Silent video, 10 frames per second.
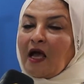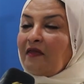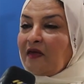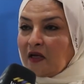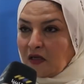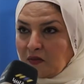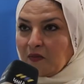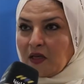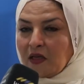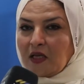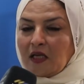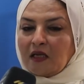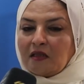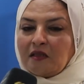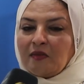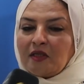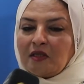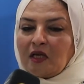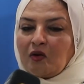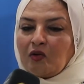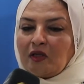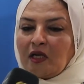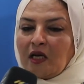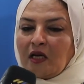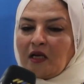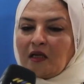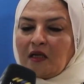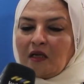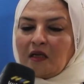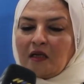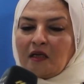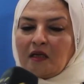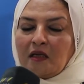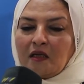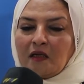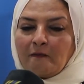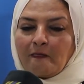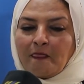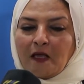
هذه الخدمة لأن ديما نرى أن